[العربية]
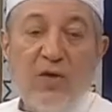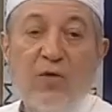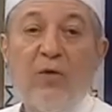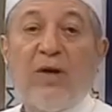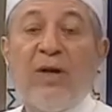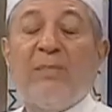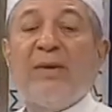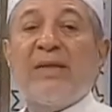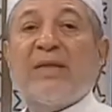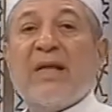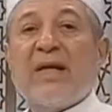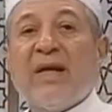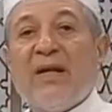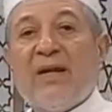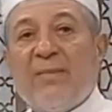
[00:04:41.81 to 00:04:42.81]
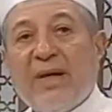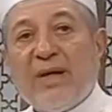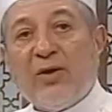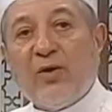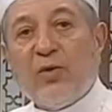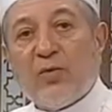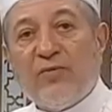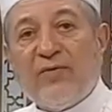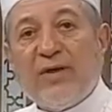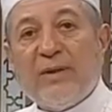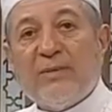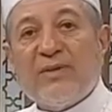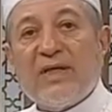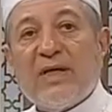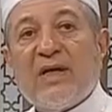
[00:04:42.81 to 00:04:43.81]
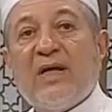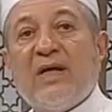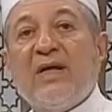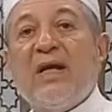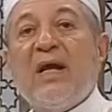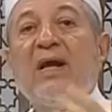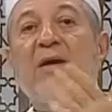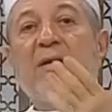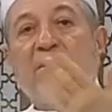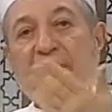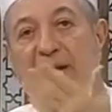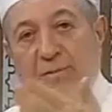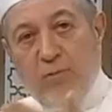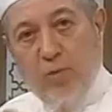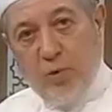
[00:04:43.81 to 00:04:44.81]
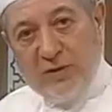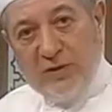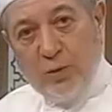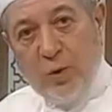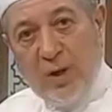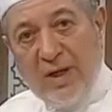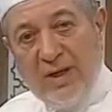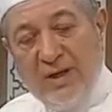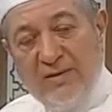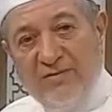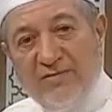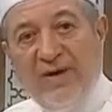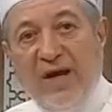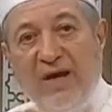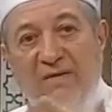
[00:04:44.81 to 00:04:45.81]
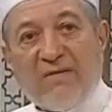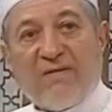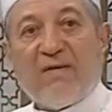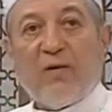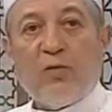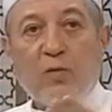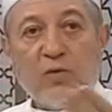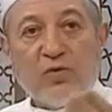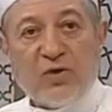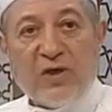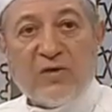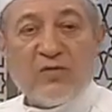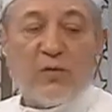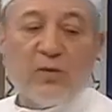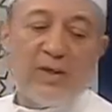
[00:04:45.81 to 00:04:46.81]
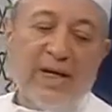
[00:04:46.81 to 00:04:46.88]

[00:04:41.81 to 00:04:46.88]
ولما تكلم عن حروف الهمس قال مهموسها فحثه شخص